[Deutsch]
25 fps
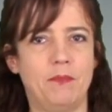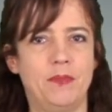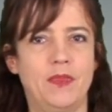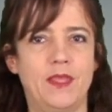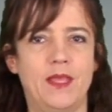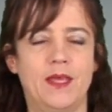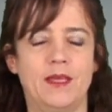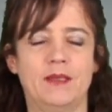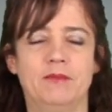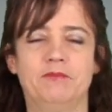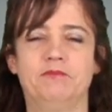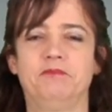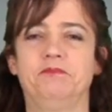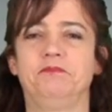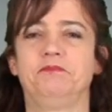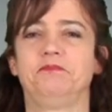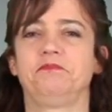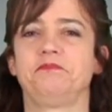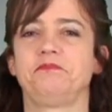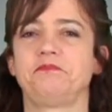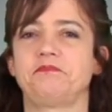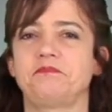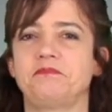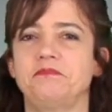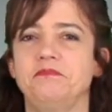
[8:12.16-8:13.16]
Wenn ich auf
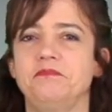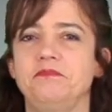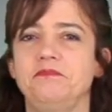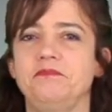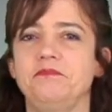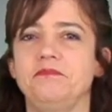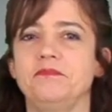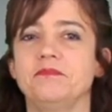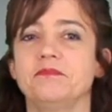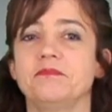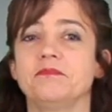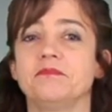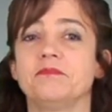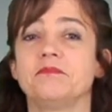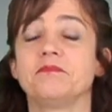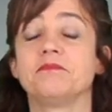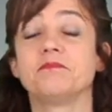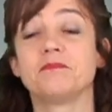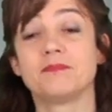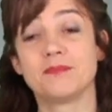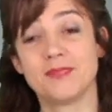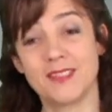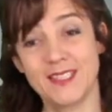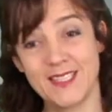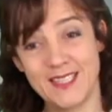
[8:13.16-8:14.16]
Ihr Lebenswerk
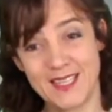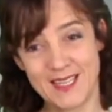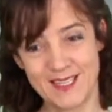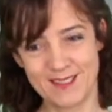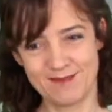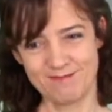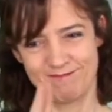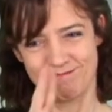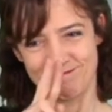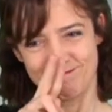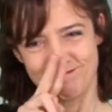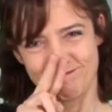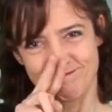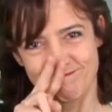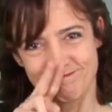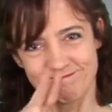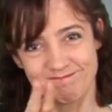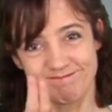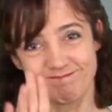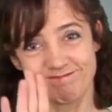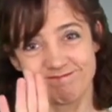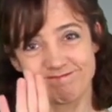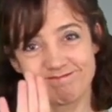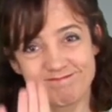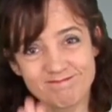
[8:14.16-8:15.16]
blicke, kann ich
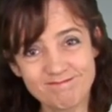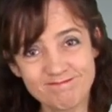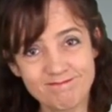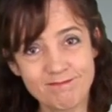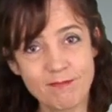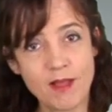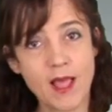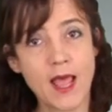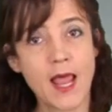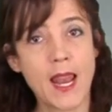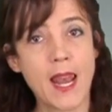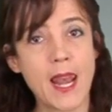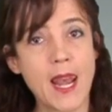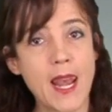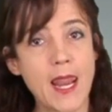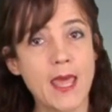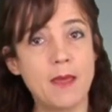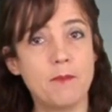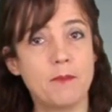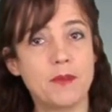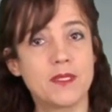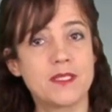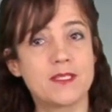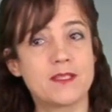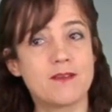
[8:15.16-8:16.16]
eins kaum glauben.
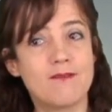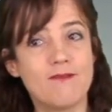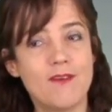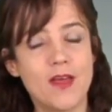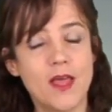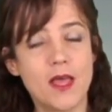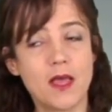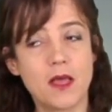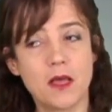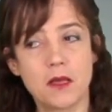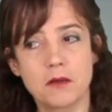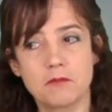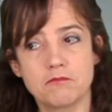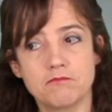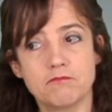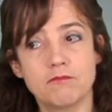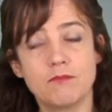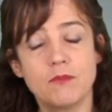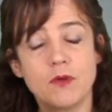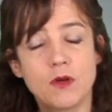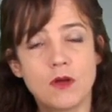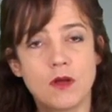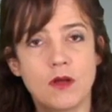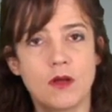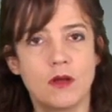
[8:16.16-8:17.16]
Nach eigener
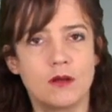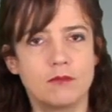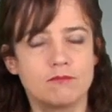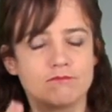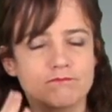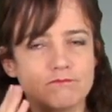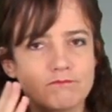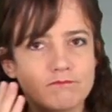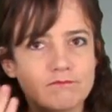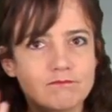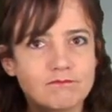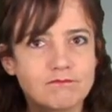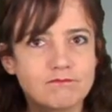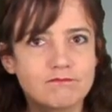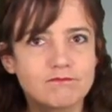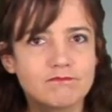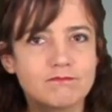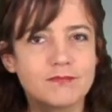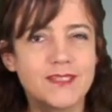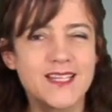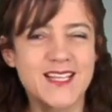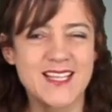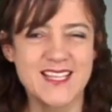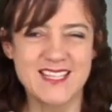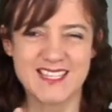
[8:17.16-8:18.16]
Auskunft waren
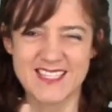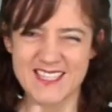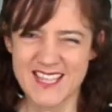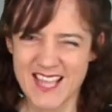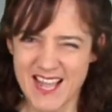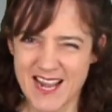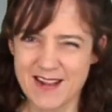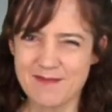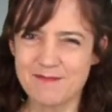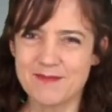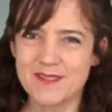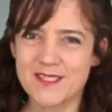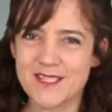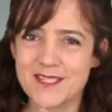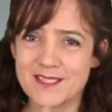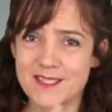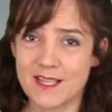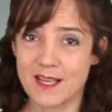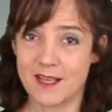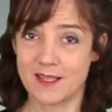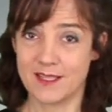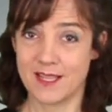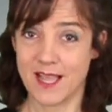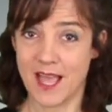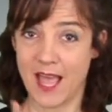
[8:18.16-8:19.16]
Sie eigentlich ein
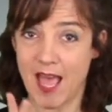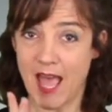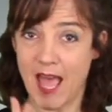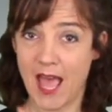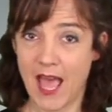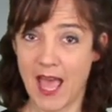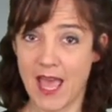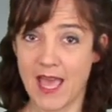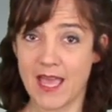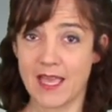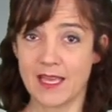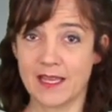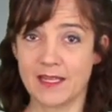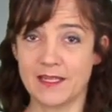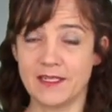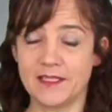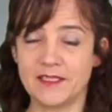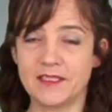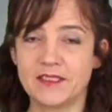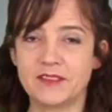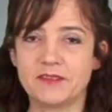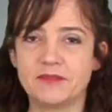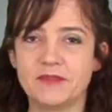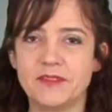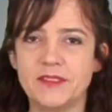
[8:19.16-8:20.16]
Verlegenheitskandidat
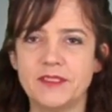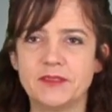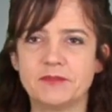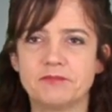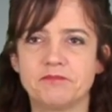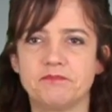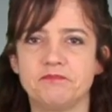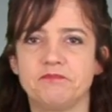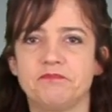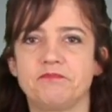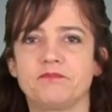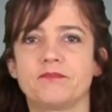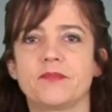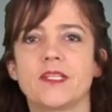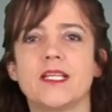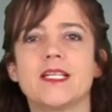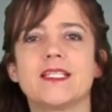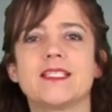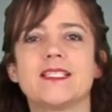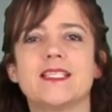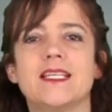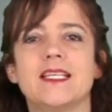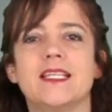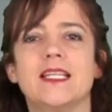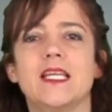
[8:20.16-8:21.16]
der CDU in Ihrem
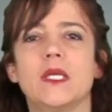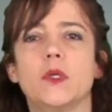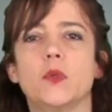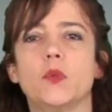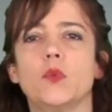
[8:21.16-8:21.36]
Wahlkreis.